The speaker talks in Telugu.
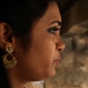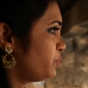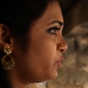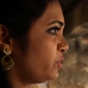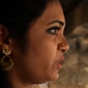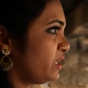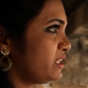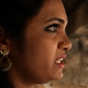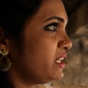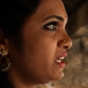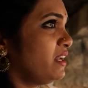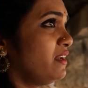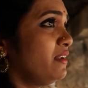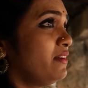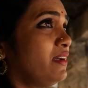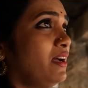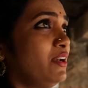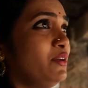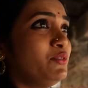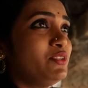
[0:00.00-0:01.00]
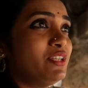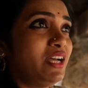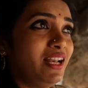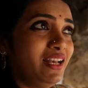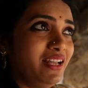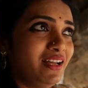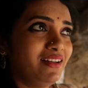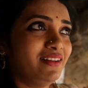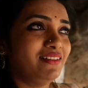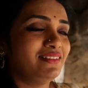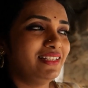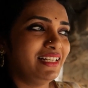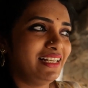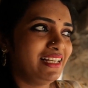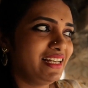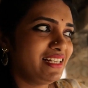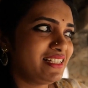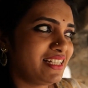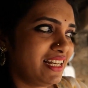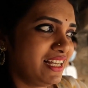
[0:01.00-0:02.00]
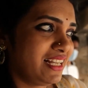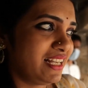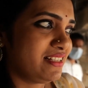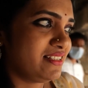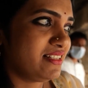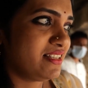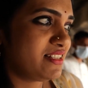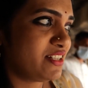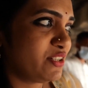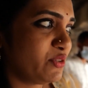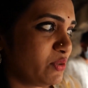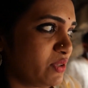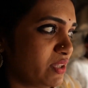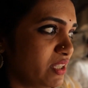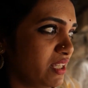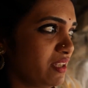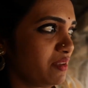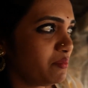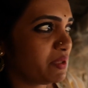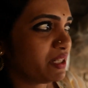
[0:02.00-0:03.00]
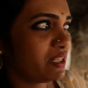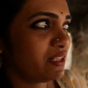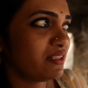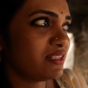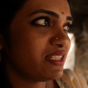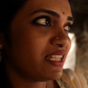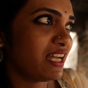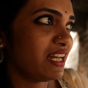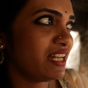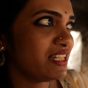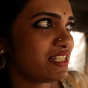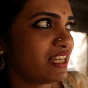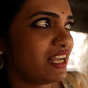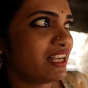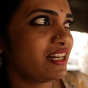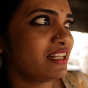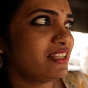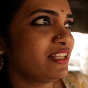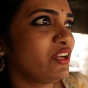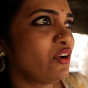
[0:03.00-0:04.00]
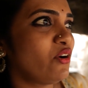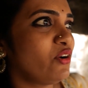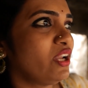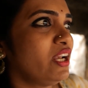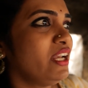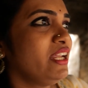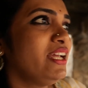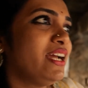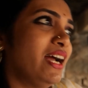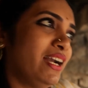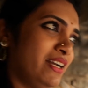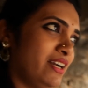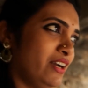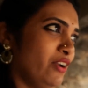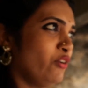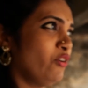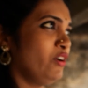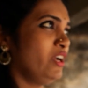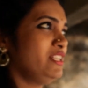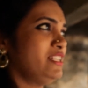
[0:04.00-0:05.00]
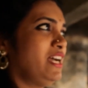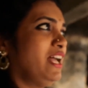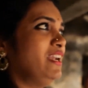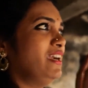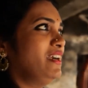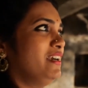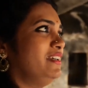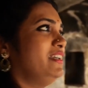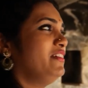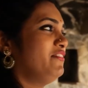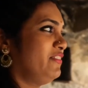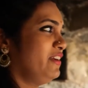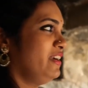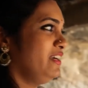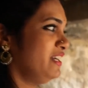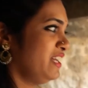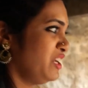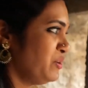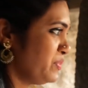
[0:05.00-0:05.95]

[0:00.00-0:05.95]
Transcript: పురాతన కాలం రాళ్ళు చాలా దగ్గరికి చాలా కంజెస్టెడ్ ఉంది బట్ చాలా జాగ్రత్తగా ఉండాలి ఈ కట్టడం కూడా చాలా డిఫరెంట్